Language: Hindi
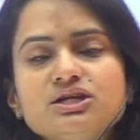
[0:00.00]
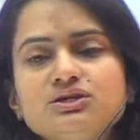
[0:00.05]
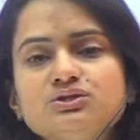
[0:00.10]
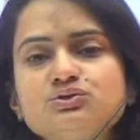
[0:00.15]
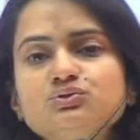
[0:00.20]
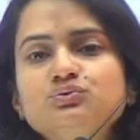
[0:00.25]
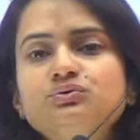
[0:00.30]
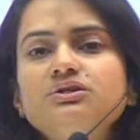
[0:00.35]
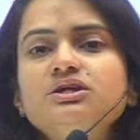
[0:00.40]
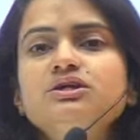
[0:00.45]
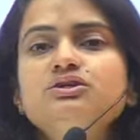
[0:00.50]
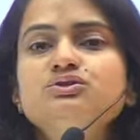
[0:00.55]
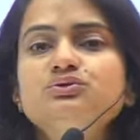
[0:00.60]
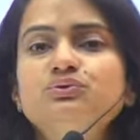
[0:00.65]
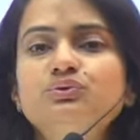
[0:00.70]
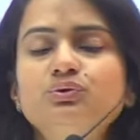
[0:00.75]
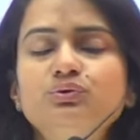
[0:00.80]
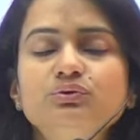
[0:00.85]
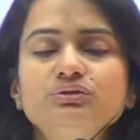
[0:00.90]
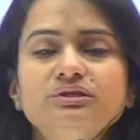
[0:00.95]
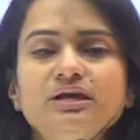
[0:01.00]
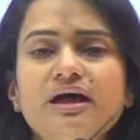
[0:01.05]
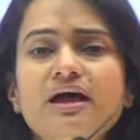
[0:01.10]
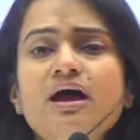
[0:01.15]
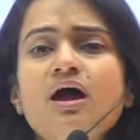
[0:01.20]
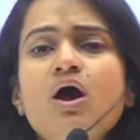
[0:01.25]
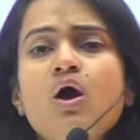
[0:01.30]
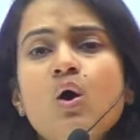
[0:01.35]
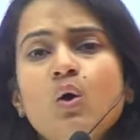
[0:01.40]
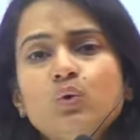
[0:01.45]
शूट की जो ग्रोथ है
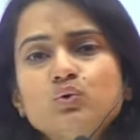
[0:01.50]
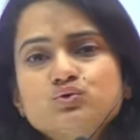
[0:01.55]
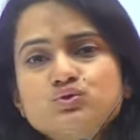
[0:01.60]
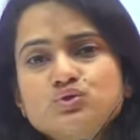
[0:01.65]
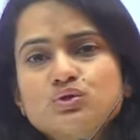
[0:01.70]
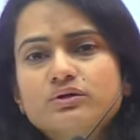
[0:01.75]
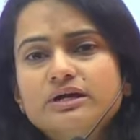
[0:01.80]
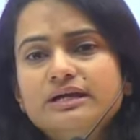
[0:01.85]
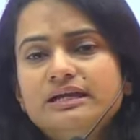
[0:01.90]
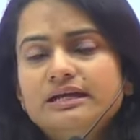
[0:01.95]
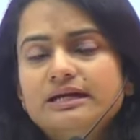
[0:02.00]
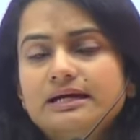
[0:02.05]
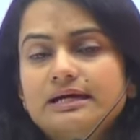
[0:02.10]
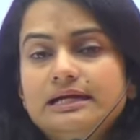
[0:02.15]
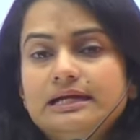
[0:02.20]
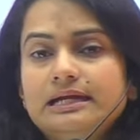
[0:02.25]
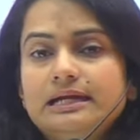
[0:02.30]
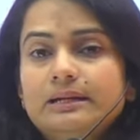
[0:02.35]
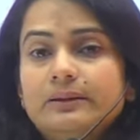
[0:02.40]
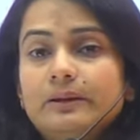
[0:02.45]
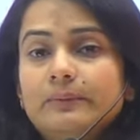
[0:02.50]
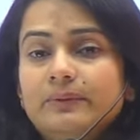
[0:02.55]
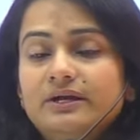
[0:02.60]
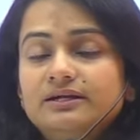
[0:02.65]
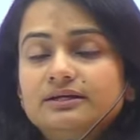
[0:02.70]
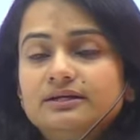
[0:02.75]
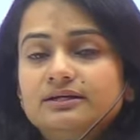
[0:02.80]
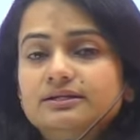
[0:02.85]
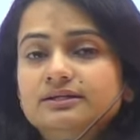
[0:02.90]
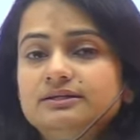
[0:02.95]
उसको कहीं ना कहीं इनहिबिट
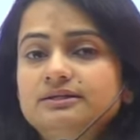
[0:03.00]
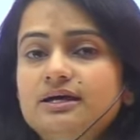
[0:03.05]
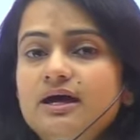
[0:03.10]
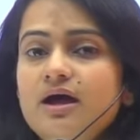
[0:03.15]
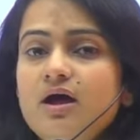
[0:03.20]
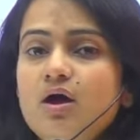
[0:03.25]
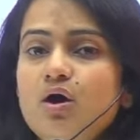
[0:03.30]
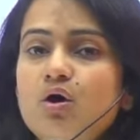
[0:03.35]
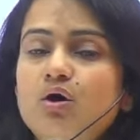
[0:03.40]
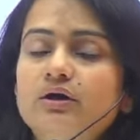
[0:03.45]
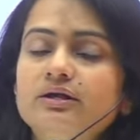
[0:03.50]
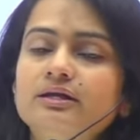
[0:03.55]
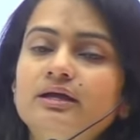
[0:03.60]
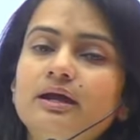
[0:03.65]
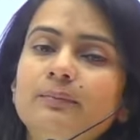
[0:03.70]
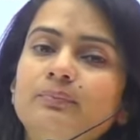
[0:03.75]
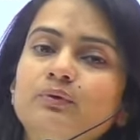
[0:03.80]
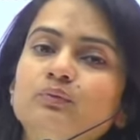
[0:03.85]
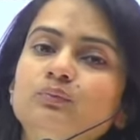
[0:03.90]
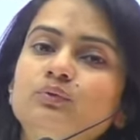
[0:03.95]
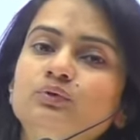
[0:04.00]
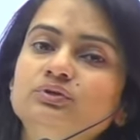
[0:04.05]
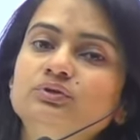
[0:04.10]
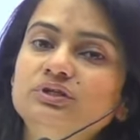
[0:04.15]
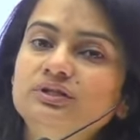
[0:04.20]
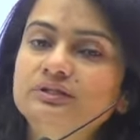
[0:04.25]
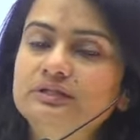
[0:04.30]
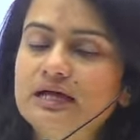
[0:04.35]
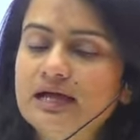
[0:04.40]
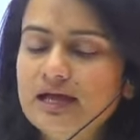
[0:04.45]
कर देता है और क्या प्रमोट
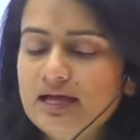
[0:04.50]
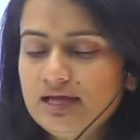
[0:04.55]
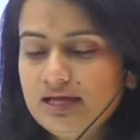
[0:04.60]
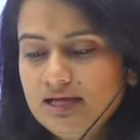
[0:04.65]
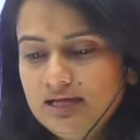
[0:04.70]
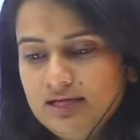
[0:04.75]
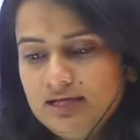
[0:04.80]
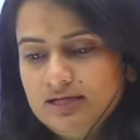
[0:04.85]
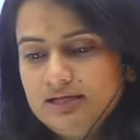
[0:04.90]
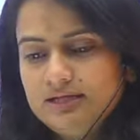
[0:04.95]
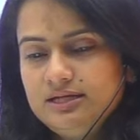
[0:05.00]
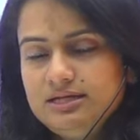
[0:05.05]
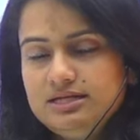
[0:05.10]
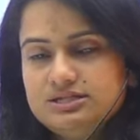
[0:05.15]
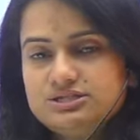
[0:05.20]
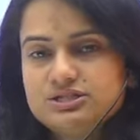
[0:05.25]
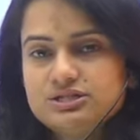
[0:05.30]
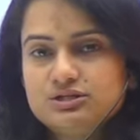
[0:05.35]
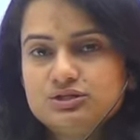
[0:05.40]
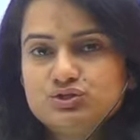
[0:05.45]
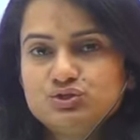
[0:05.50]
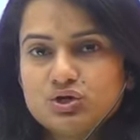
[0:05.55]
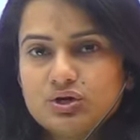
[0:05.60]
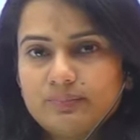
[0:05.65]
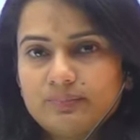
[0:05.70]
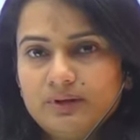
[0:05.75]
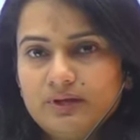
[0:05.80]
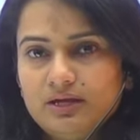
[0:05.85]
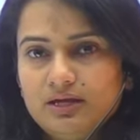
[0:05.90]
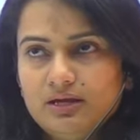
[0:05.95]
करता है नीचे की जो
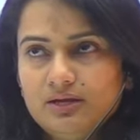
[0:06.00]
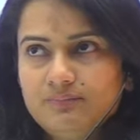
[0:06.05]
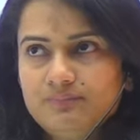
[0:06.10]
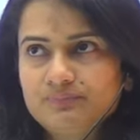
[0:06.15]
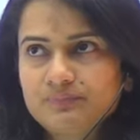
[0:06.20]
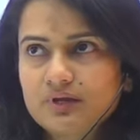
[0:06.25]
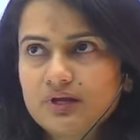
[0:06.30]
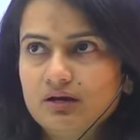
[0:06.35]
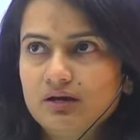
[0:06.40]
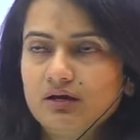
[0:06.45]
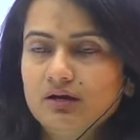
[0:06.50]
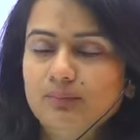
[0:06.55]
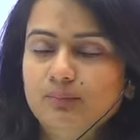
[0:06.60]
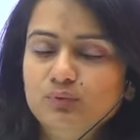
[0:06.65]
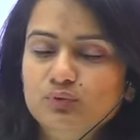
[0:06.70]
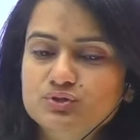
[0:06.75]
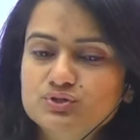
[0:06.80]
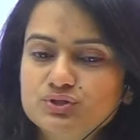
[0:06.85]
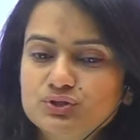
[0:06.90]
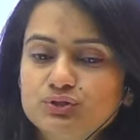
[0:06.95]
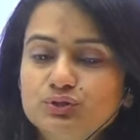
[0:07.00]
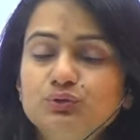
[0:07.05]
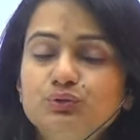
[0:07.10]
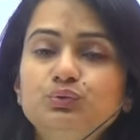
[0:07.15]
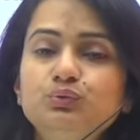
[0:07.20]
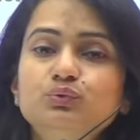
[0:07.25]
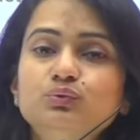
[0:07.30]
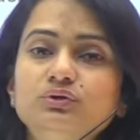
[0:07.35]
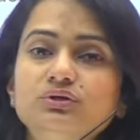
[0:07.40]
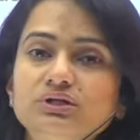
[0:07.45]
आपकी आ, बोल सकते हो
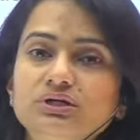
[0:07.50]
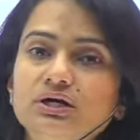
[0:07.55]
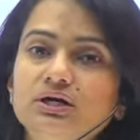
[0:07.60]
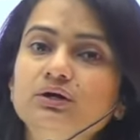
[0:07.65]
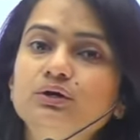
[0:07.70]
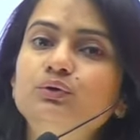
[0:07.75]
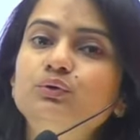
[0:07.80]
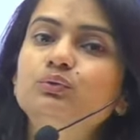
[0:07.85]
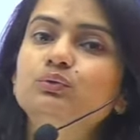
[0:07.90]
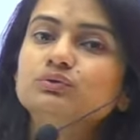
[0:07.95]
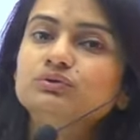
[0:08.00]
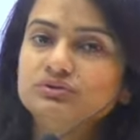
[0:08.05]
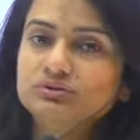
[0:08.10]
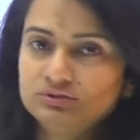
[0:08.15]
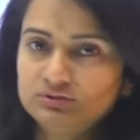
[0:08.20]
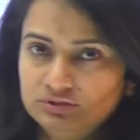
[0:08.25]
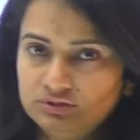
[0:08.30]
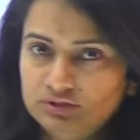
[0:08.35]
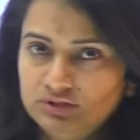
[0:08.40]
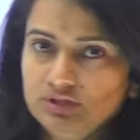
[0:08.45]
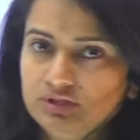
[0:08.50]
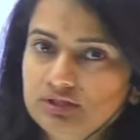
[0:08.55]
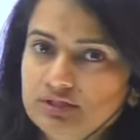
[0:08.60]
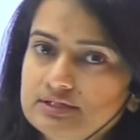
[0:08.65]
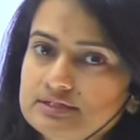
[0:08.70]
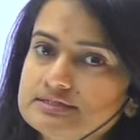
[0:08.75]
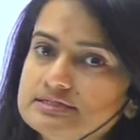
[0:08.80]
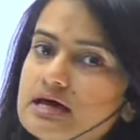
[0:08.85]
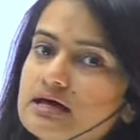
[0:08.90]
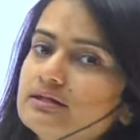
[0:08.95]
रूट का ग्रोथ ज़्यादा